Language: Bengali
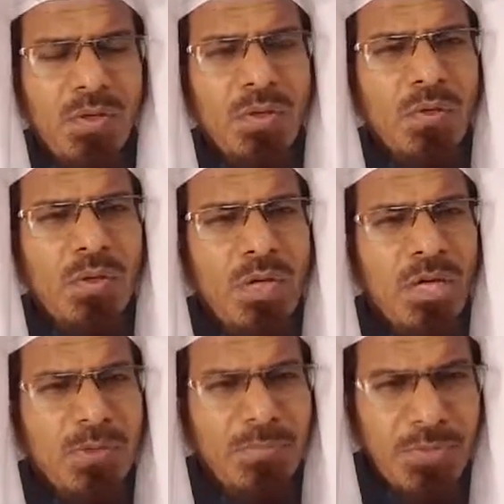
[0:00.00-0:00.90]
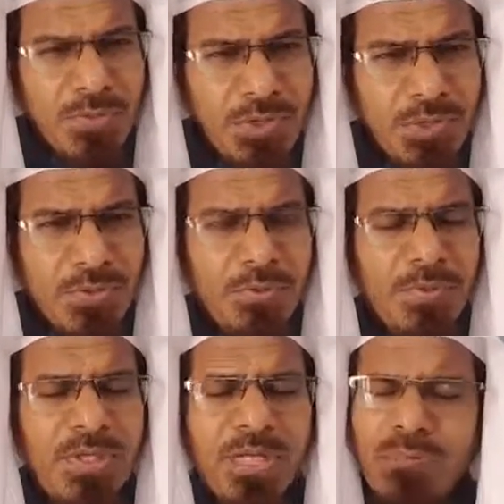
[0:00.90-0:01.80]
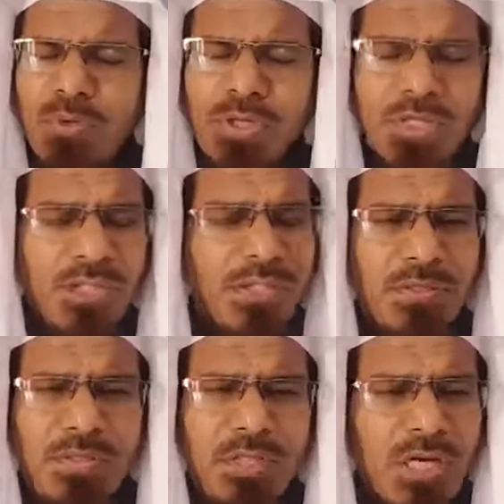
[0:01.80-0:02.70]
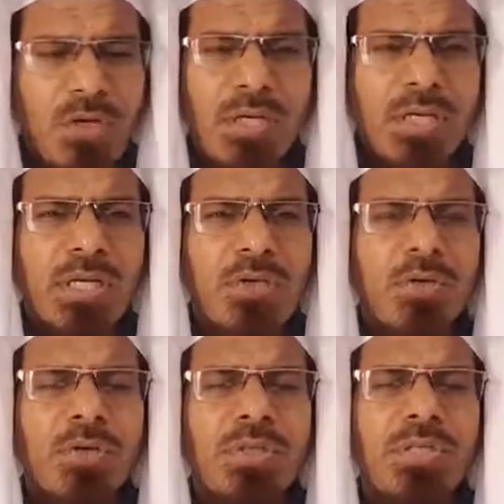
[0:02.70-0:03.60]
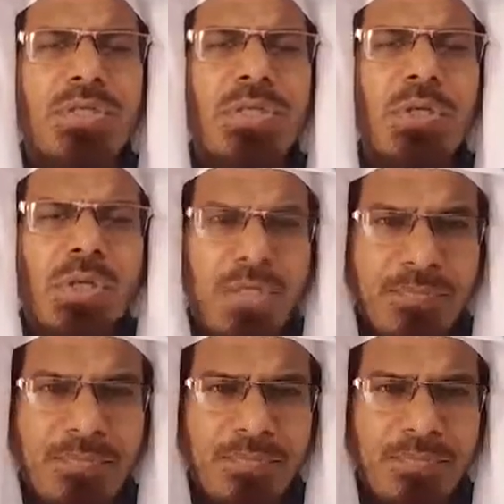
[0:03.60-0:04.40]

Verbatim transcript: গোনাগার মানুষই করবে এমনটি ধারণা রাখা কখনোই ঠিক নয়